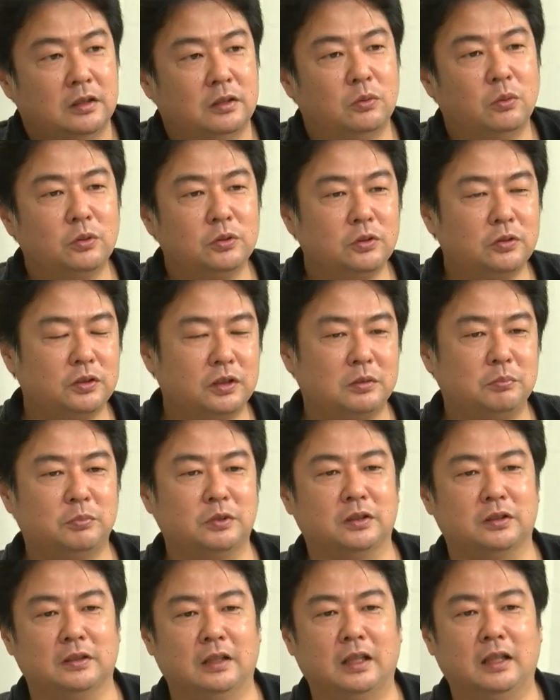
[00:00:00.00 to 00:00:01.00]
登場人
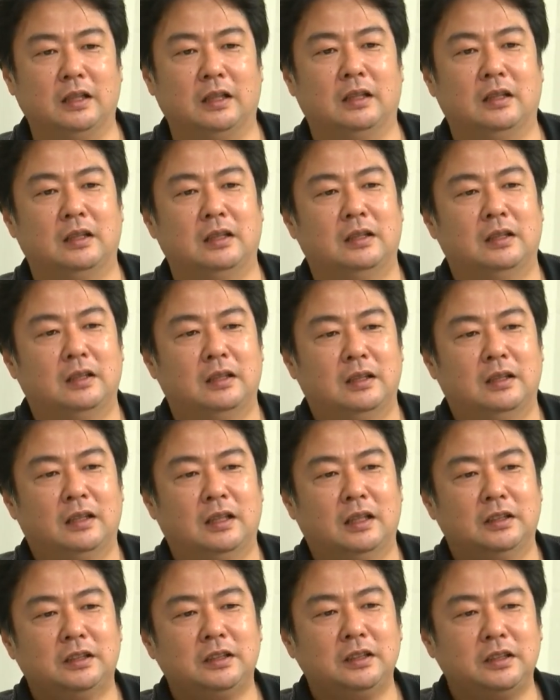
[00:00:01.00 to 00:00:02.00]
物が
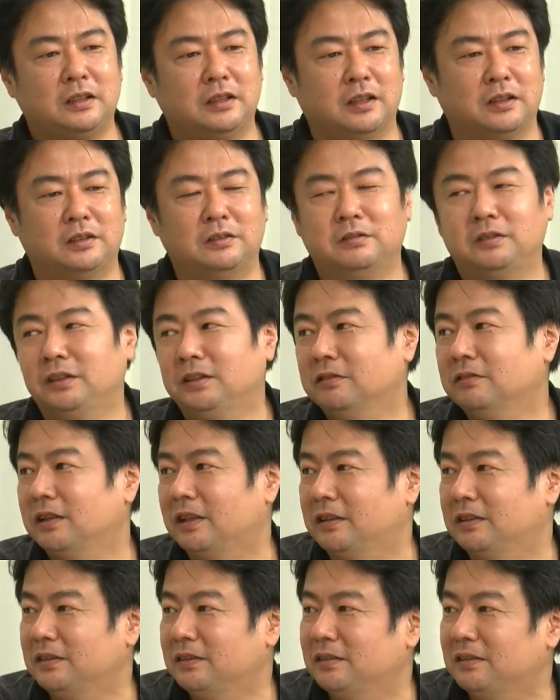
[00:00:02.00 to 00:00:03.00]
8人か9人ぐ
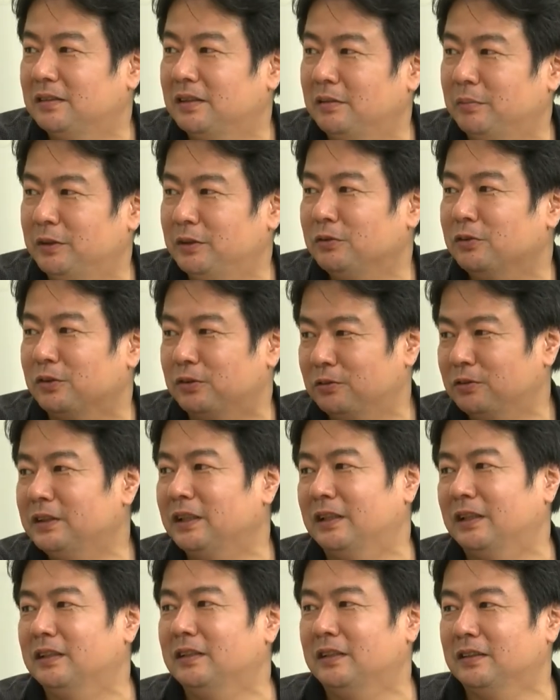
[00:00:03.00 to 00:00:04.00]
らいいるとする
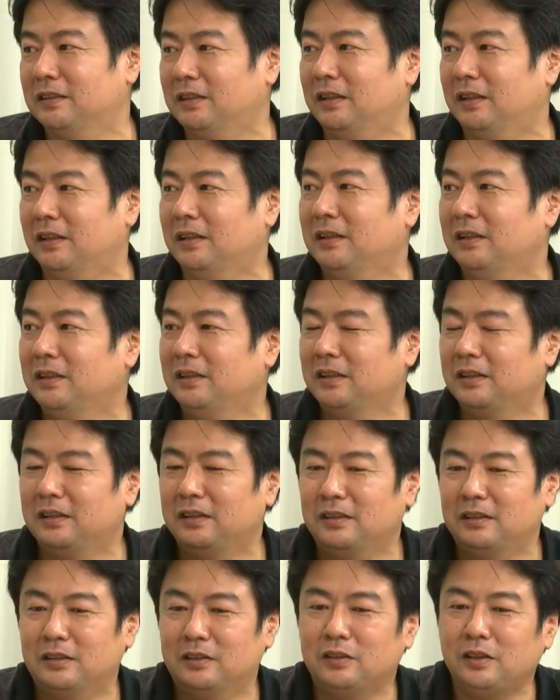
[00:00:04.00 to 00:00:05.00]
じゃないですか、はい
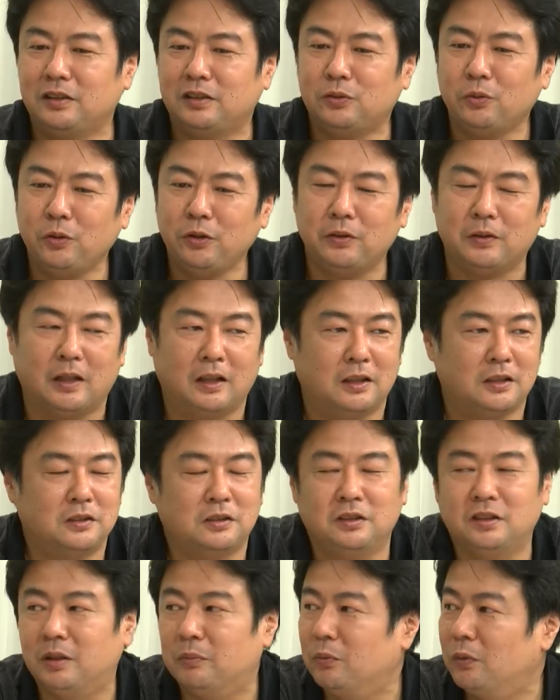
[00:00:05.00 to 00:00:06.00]
そして1人の話
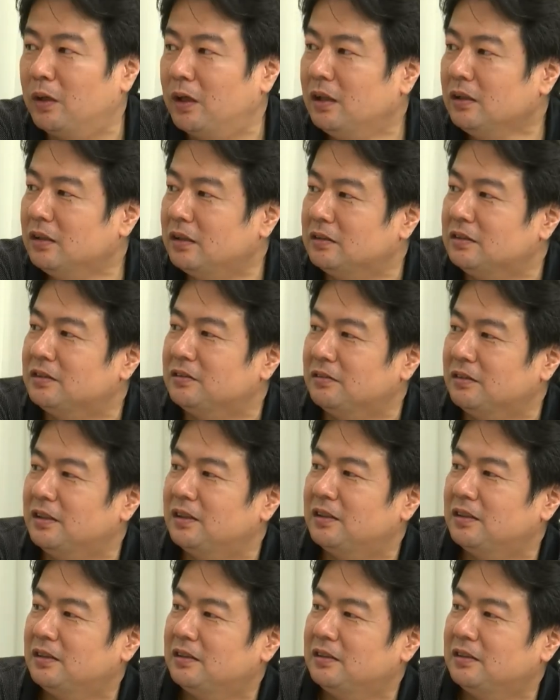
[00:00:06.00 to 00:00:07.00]
聞いても分かんないんですよね
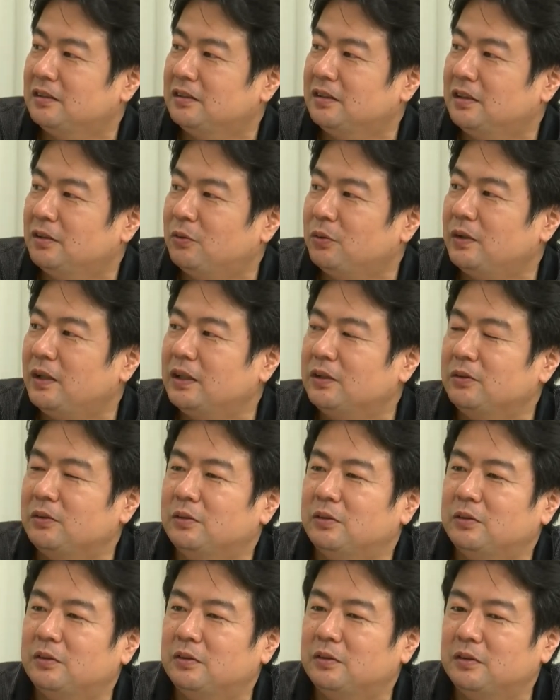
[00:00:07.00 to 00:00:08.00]
でこれはあ
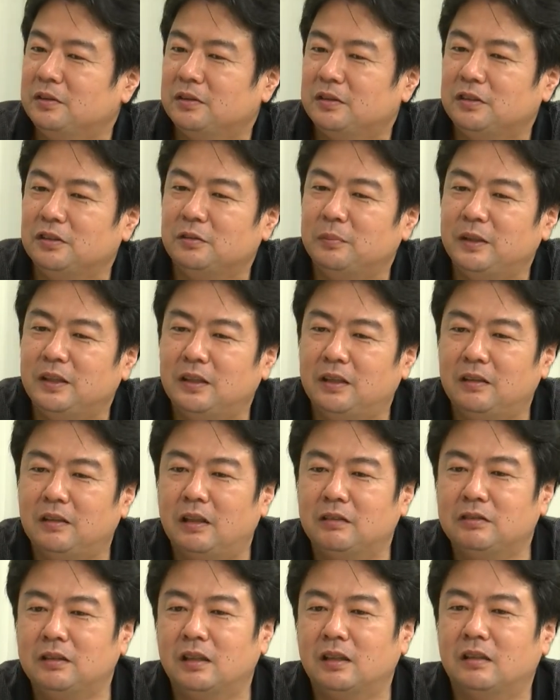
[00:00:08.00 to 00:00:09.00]
の有名なあの
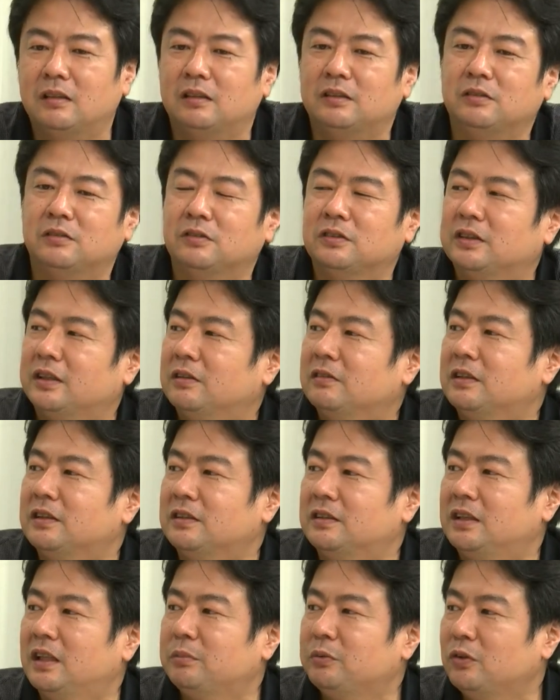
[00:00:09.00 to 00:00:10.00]
芥川龍之介ので
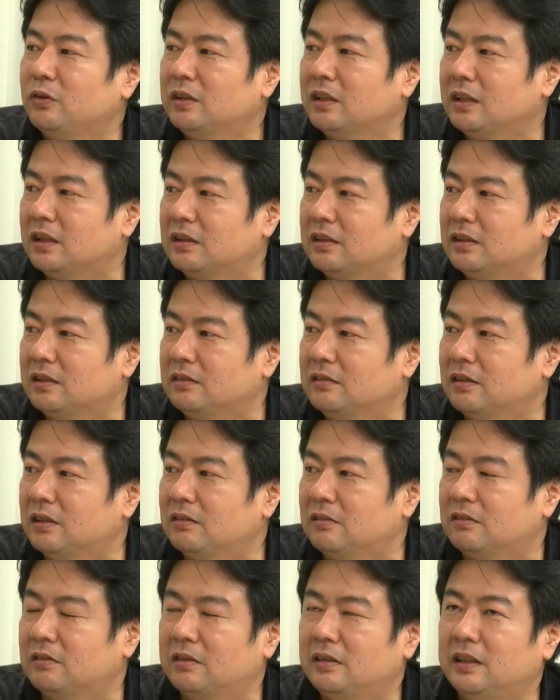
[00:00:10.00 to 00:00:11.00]
すね「藪の中」っていうあ
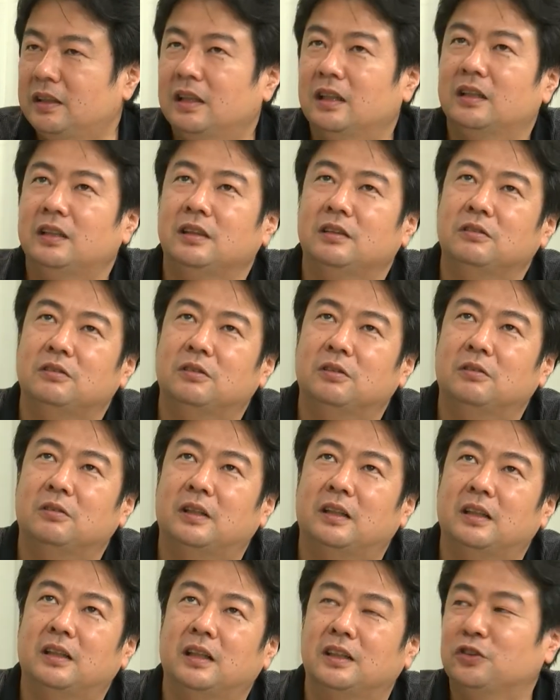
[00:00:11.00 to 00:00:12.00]
の、はい、映画でいうと
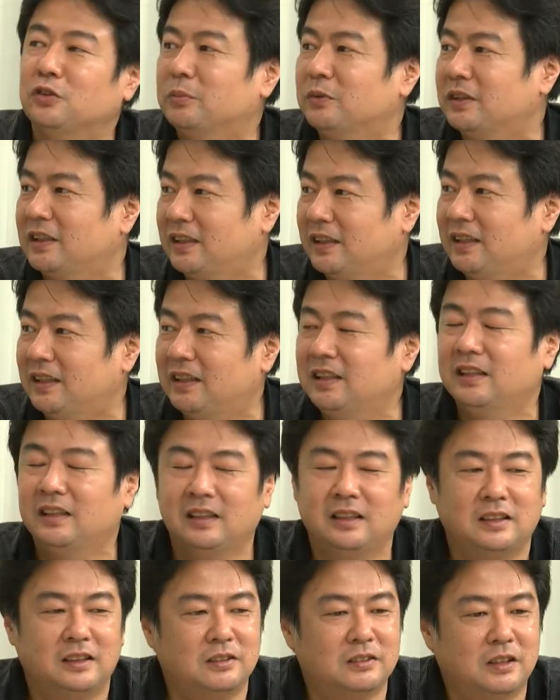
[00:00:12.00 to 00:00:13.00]
あれ「羅生門」って
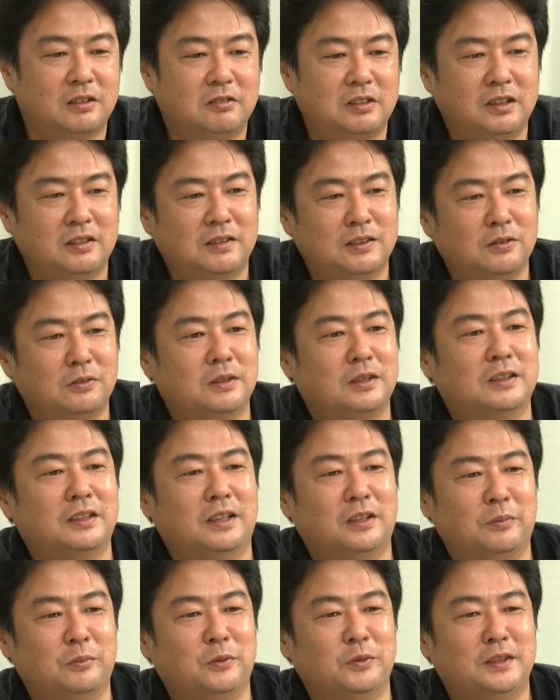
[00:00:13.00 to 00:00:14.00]
いう作品がそうです
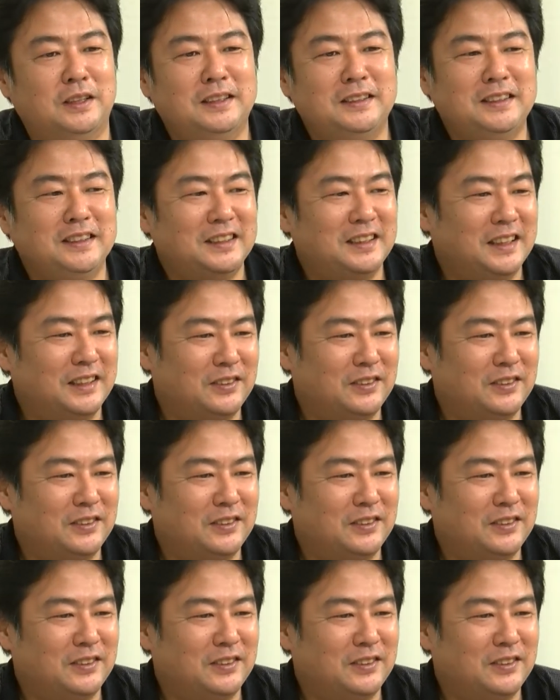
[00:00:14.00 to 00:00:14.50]
けども、全然あ